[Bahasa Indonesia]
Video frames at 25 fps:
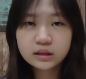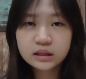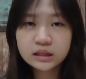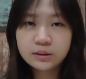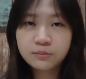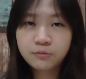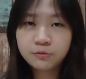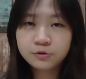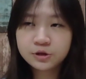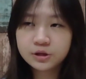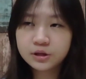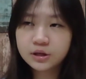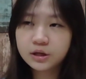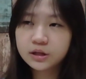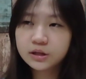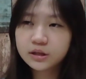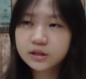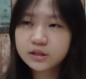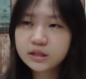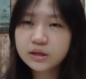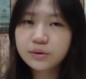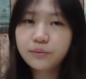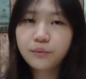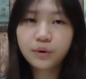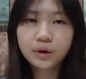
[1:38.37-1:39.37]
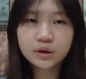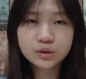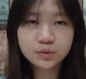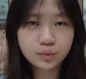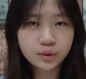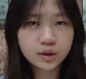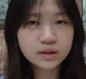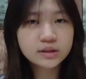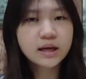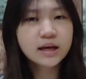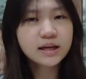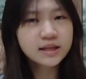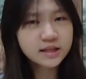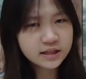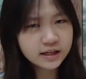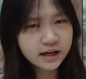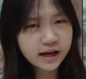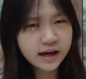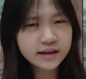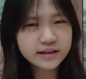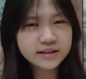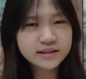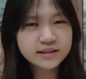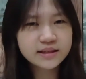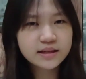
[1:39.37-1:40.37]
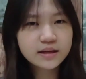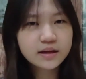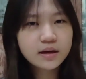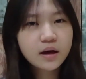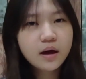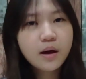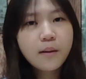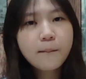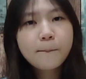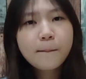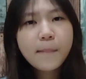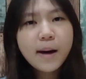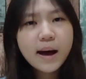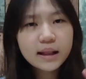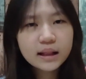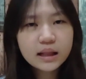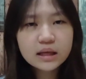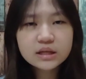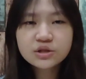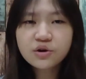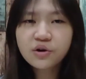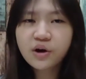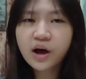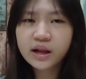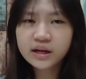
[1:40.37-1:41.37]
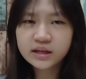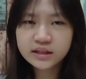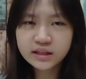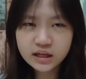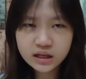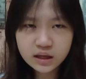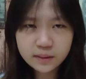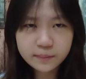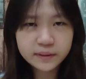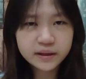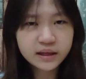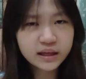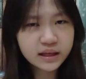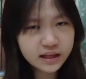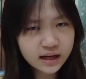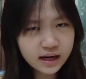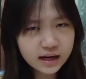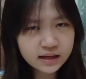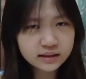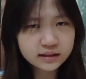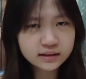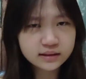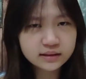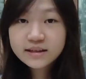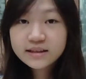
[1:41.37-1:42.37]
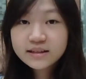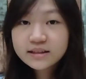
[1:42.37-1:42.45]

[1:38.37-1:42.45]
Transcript: Temujin ini sih bolos-bolos saja guys. Malah si Ongkan ini yang kepikiran.